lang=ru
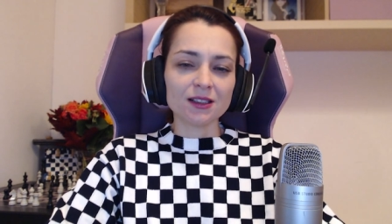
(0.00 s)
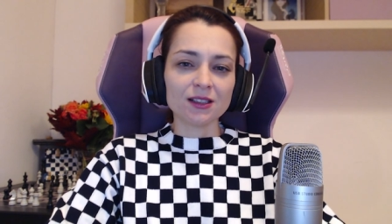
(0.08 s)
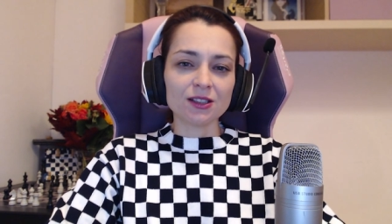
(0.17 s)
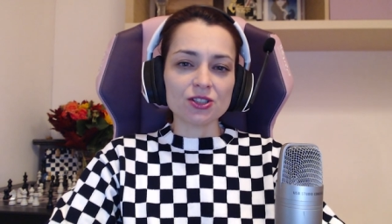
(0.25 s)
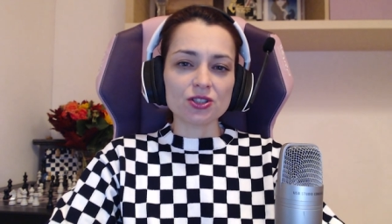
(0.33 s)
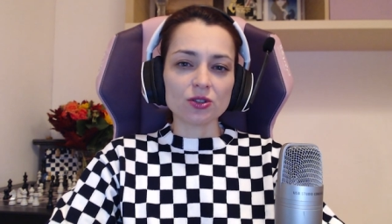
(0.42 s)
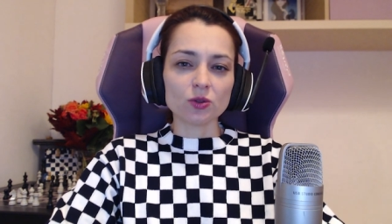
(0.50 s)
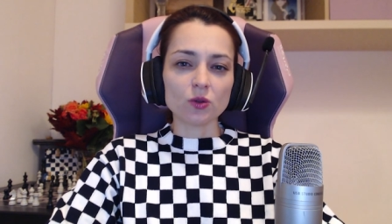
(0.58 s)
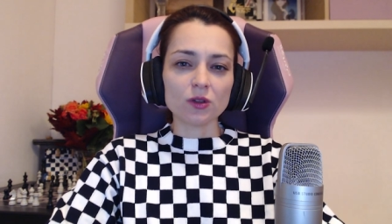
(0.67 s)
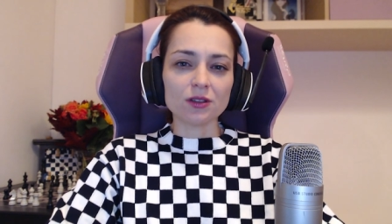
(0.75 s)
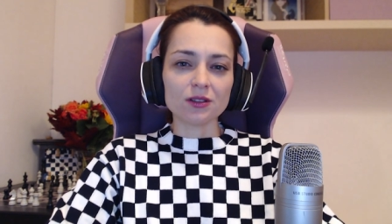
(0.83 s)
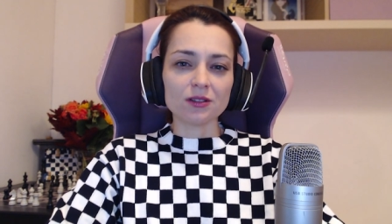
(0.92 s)

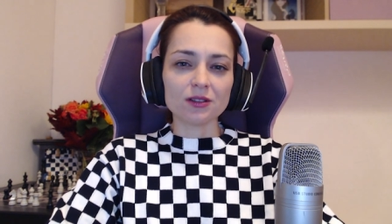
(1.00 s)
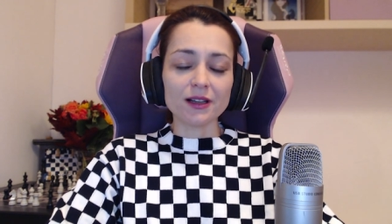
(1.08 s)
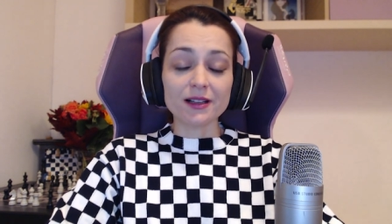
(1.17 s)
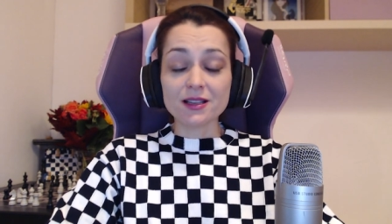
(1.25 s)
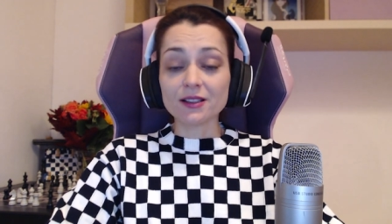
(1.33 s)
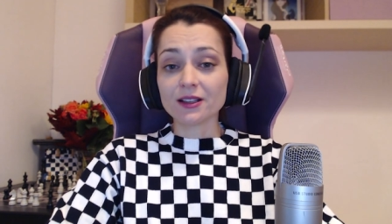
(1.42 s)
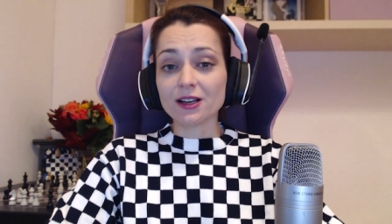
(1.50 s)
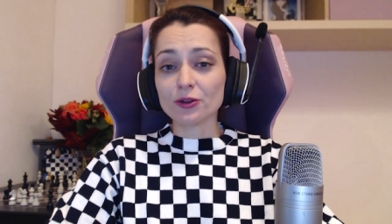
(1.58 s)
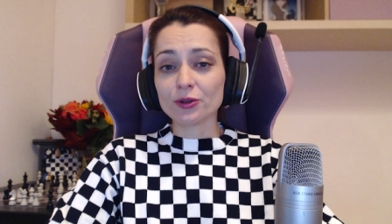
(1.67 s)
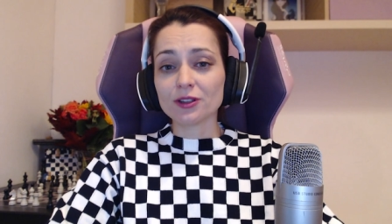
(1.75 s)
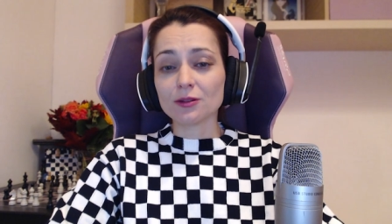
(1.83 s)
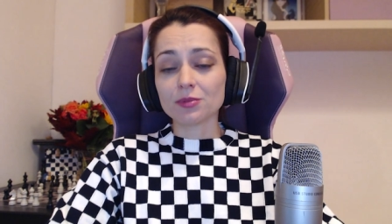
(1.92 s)
что Александр
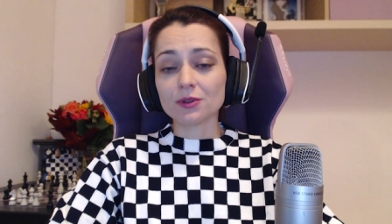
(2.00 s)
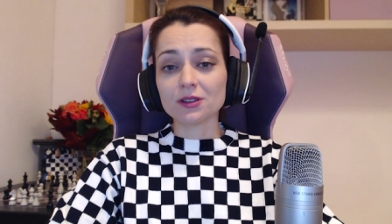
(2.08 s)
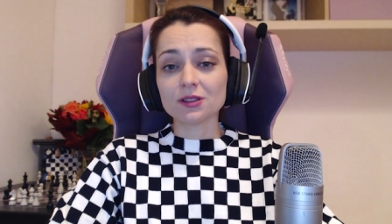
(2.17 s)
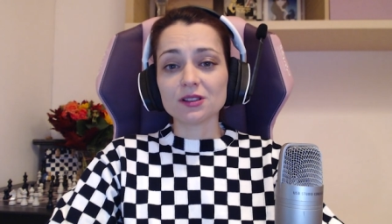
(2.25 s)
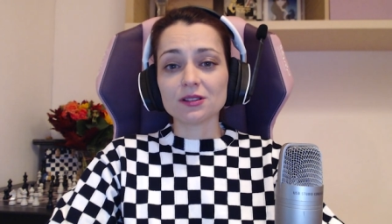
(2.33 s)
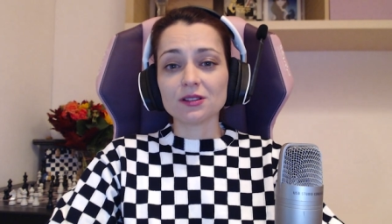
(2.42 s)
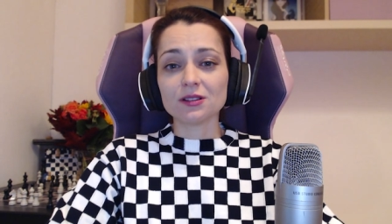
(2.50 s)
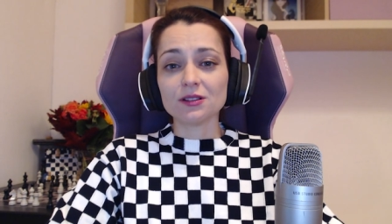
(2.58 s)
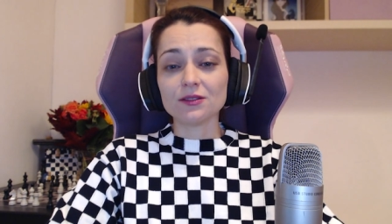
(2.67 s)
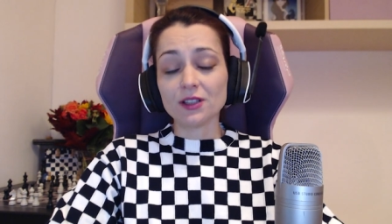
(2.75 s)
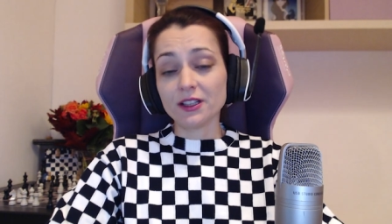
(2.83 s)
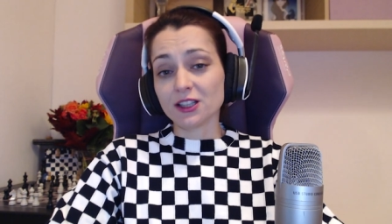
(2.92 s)
Алехин был
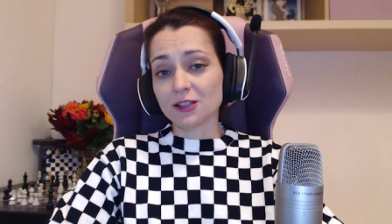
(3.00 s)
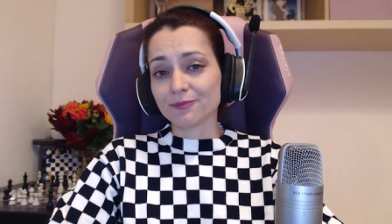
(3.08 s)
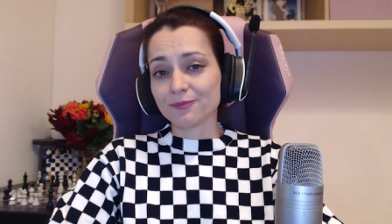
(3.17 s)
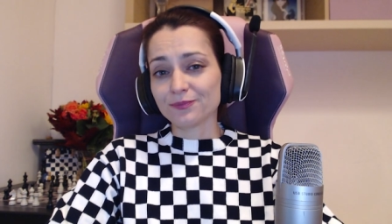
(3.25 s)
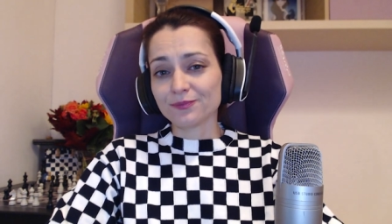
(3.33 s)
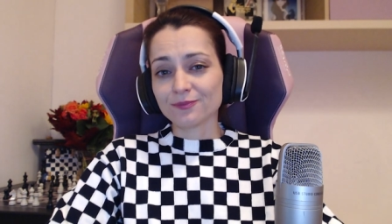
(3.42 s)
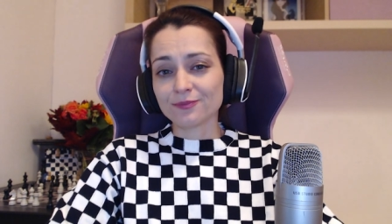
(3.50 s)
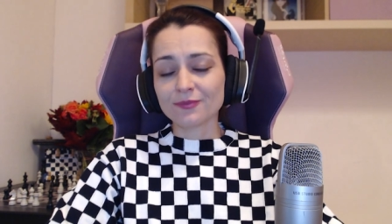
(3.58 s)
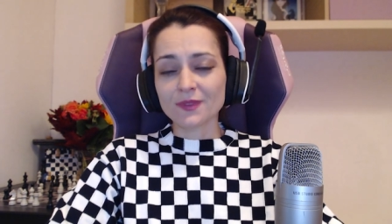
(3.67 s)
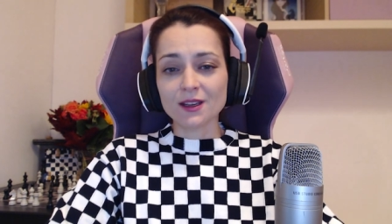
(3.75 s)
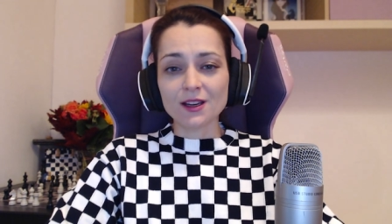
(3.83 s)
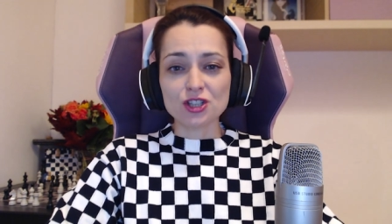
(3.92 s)
великим
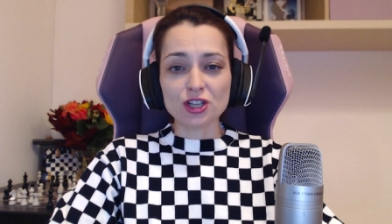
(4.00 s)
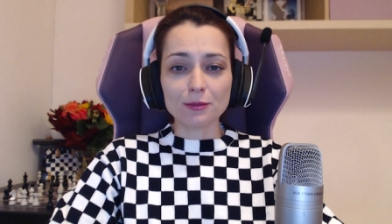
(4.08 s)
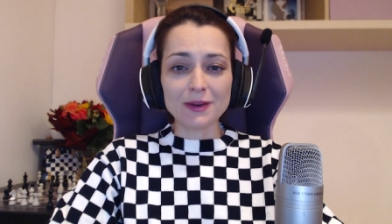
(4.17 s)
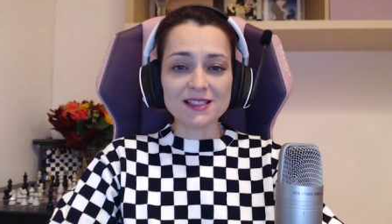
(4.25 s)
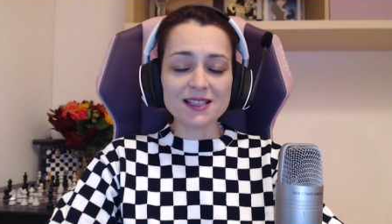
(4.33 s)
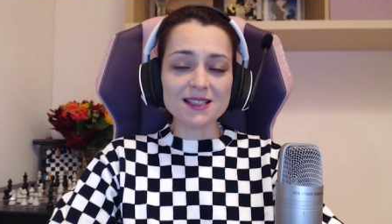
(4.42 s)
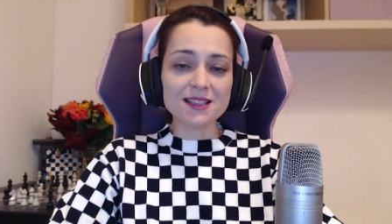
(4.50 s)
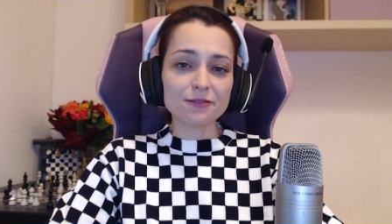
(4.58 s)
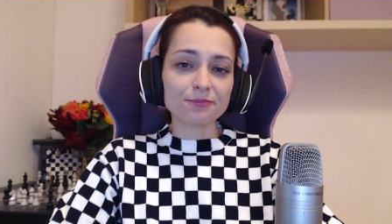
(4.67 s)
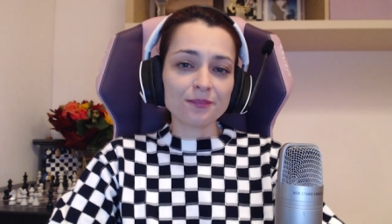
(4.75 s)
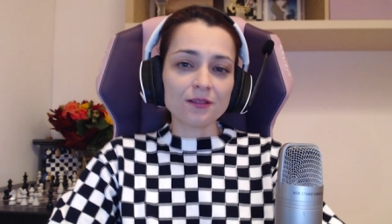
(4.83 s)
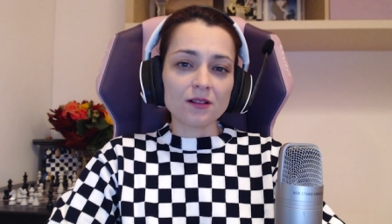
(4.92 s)

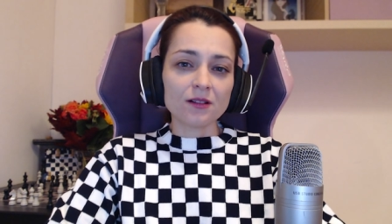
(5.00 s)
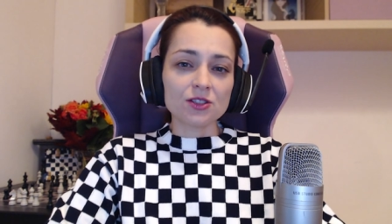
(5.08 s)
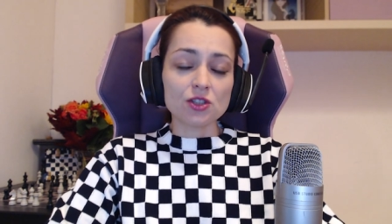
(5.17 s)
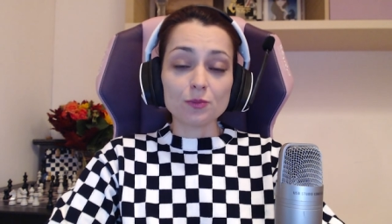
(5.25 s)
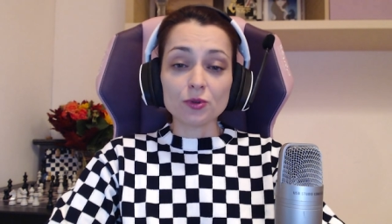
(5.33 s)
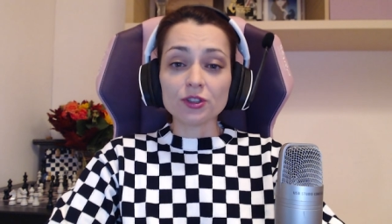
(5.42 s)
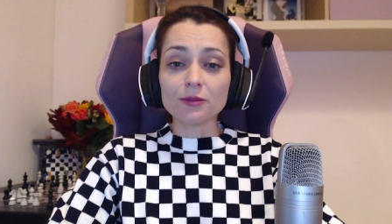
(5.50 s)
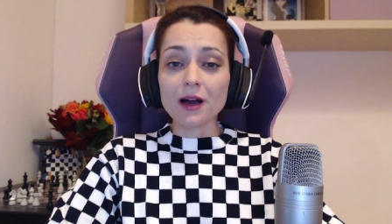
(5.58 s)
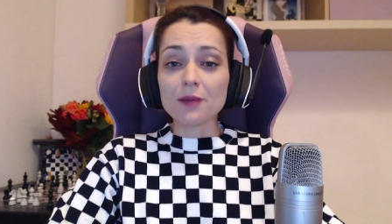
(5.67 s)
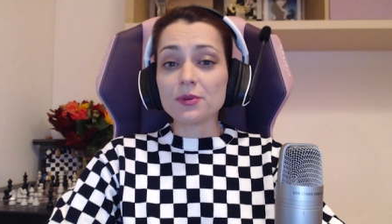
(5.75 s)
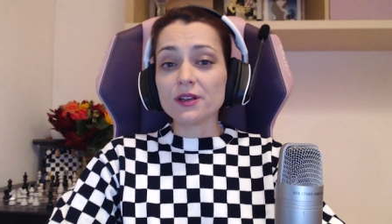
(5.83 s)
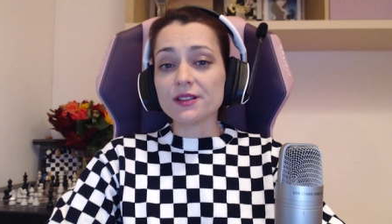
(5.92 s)
шахматистом, чемпионом,
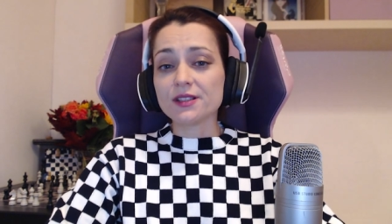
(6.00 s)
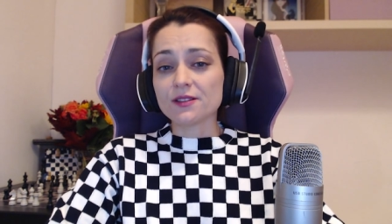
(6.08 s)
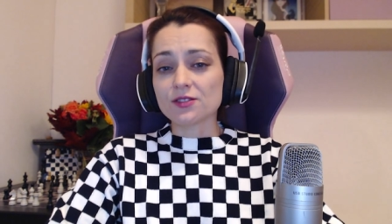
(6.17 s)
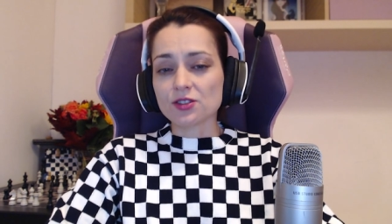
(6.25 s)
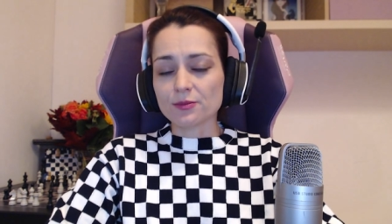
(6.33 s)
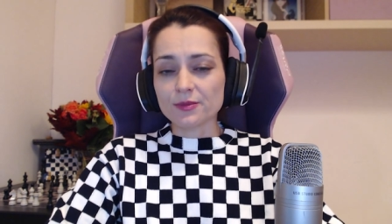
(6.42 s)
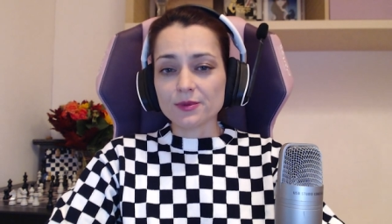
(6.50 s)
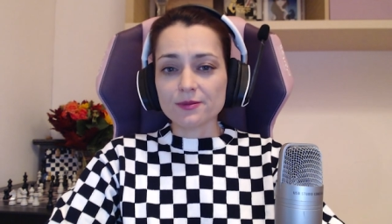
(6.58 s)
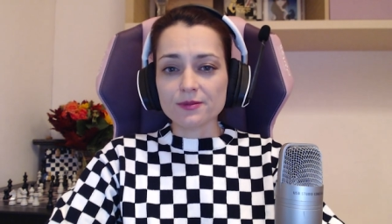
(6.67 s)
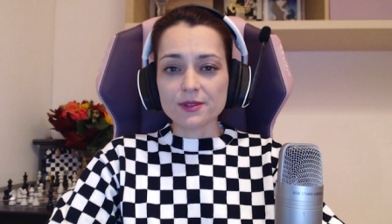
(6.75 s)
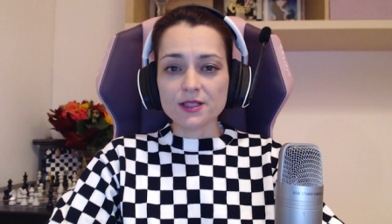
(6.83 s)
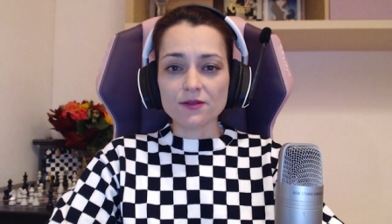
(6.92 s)
опередившим
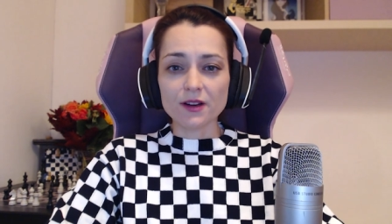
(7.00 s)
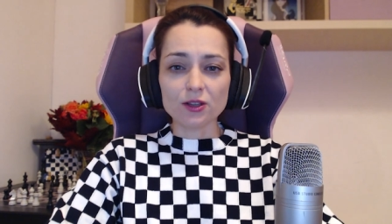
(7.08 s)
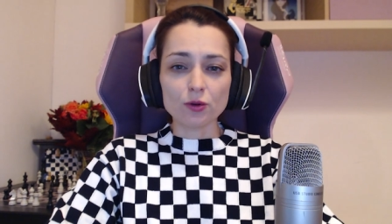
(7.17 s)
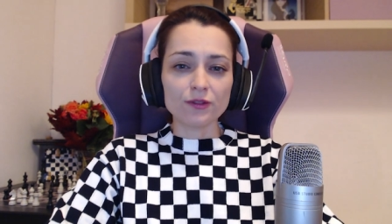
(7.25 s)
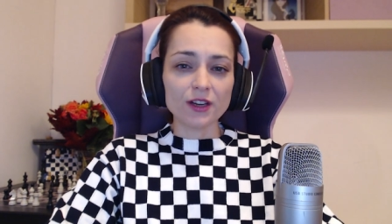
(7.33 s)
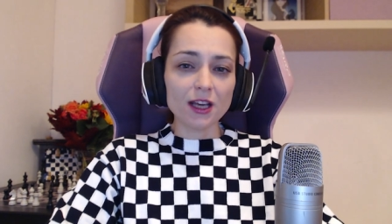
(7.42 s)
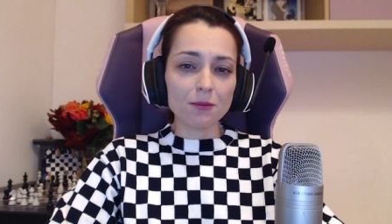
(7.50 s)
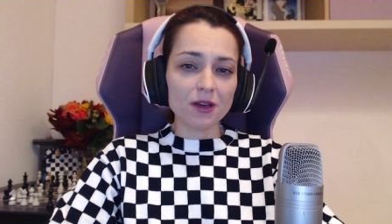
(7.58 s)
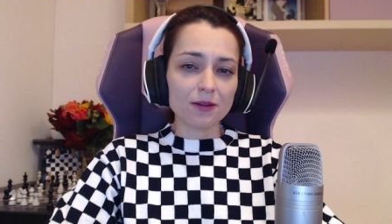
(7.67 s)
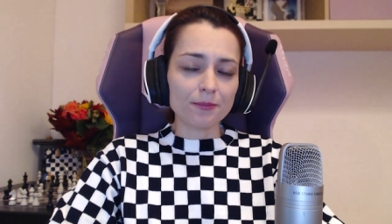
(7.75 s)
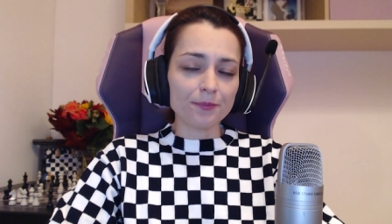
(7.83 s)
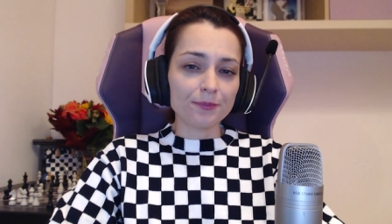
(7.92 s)
свое время.